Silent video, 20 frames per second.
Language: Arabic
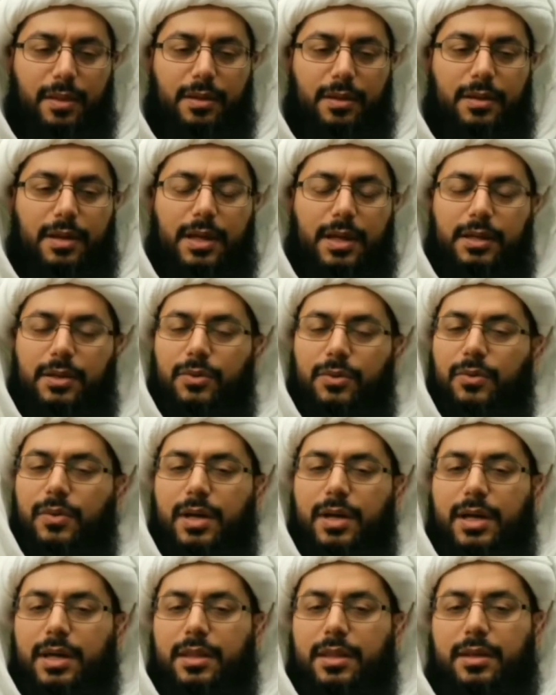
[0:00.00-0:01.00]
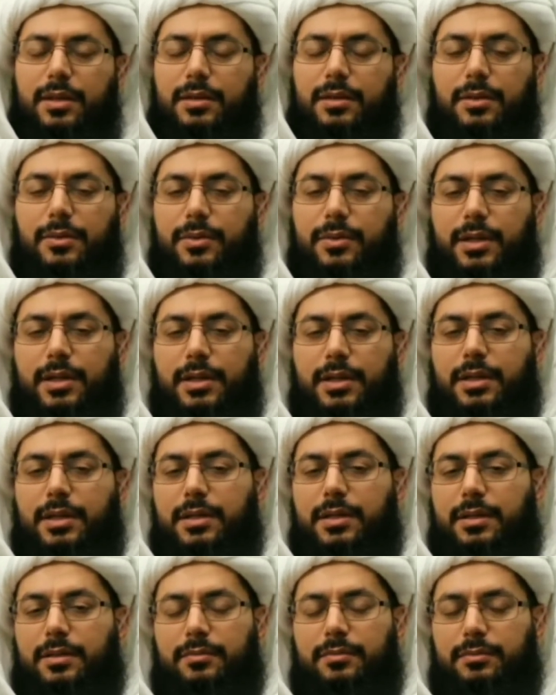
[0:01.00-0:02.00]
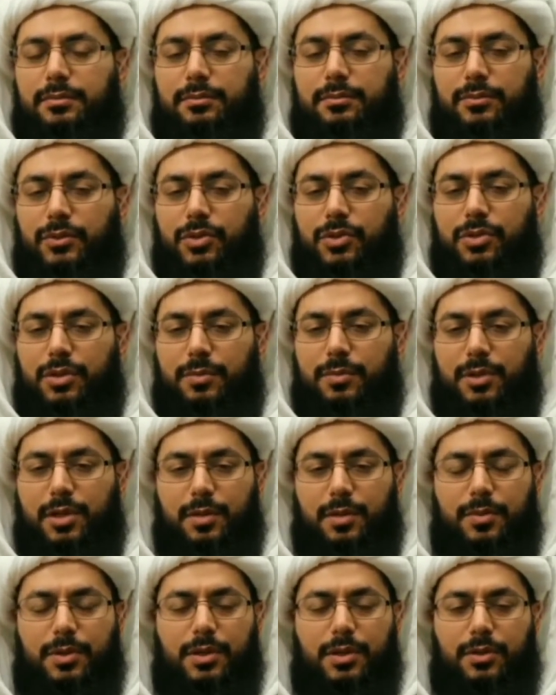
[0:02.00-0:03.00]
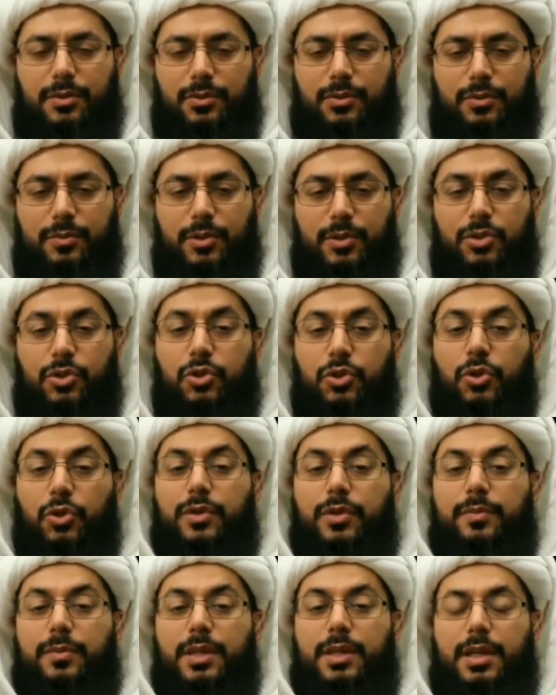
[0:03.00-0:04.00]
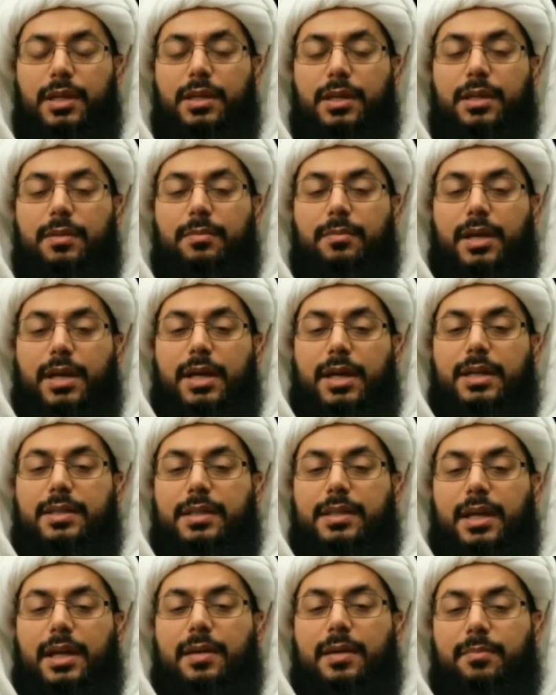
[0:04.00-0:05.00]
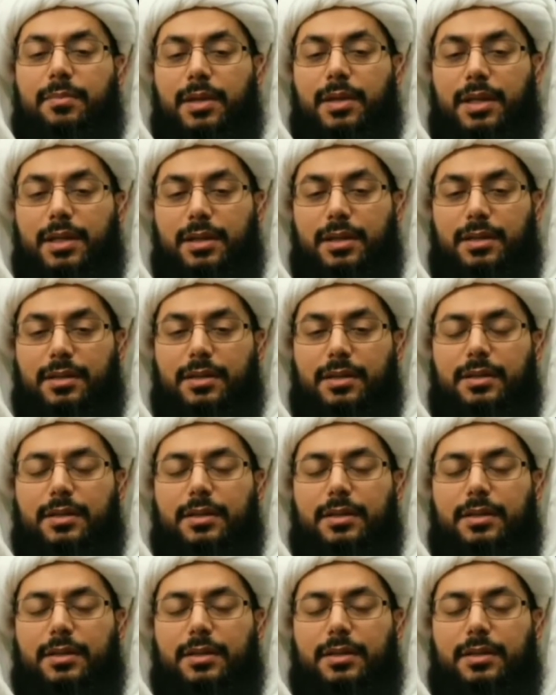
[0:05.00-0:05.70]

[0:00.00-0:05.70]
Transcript: لكن هو هذا انه يعني انا مجرم كبير ومن جرمي اني ما اتحمل